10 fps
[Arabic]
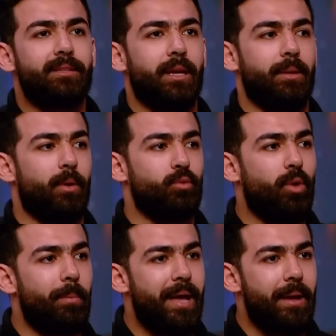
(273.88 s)
الموضوع
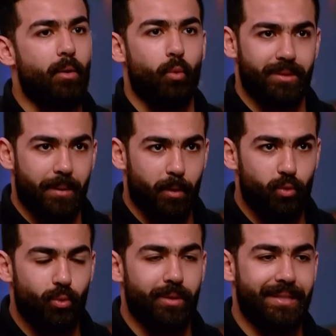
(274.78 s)
بقى وده
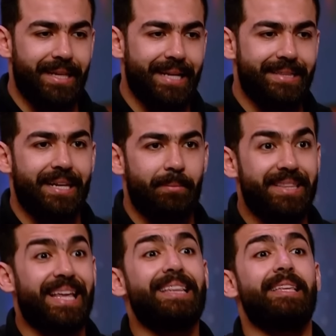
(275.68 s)
برضو دي الحته اللي
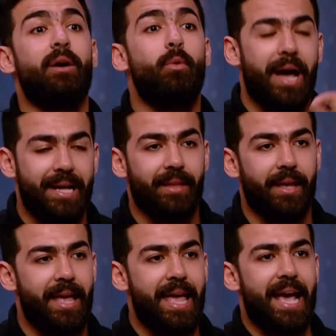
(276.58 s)
محتاجين ننوه عنها
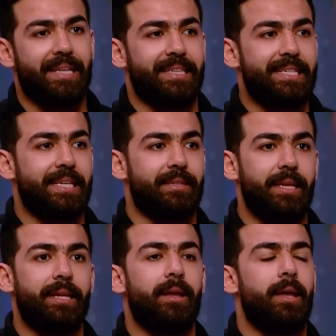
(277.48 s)
ان ناس
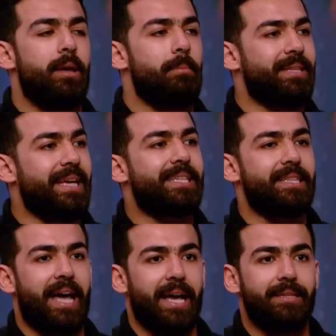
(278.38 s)
كتيره بتحس ان
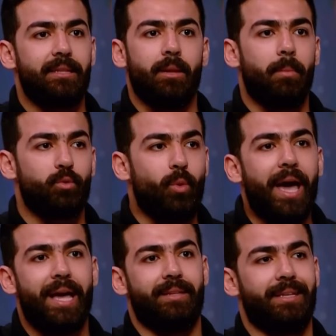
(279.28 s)
حياه ان الموضوع
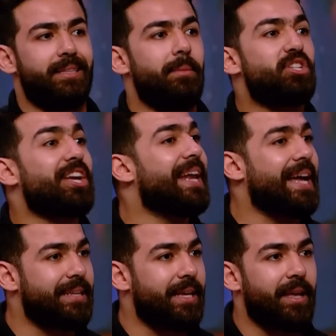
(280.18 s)
عادي ان دي مشاكل
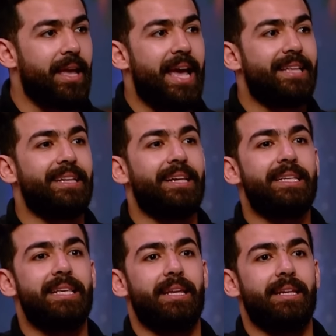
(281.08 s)
عاديه ان
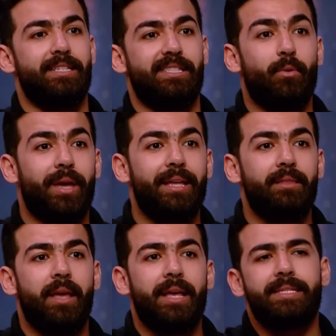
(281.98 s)
الزوجين
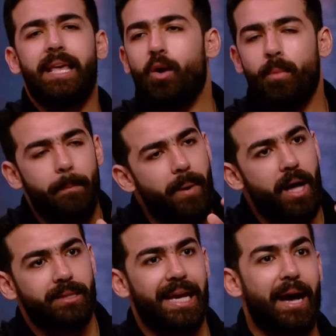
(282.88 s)
زهقوا من
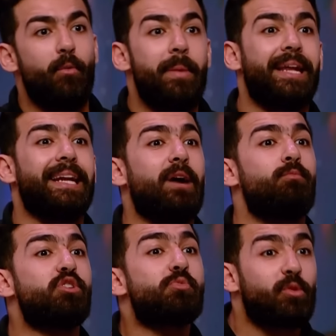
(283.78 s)
بعض او ملل او
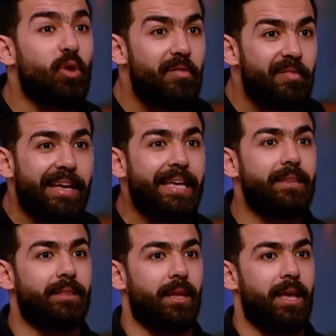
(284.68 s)
مش
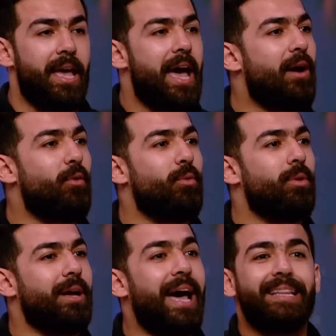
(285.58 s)
متوافقين
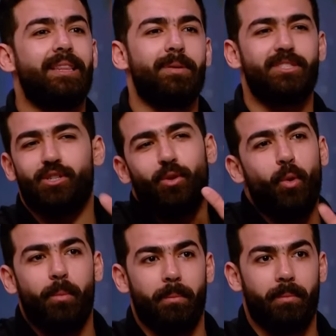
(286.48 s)
او حد باصص لهم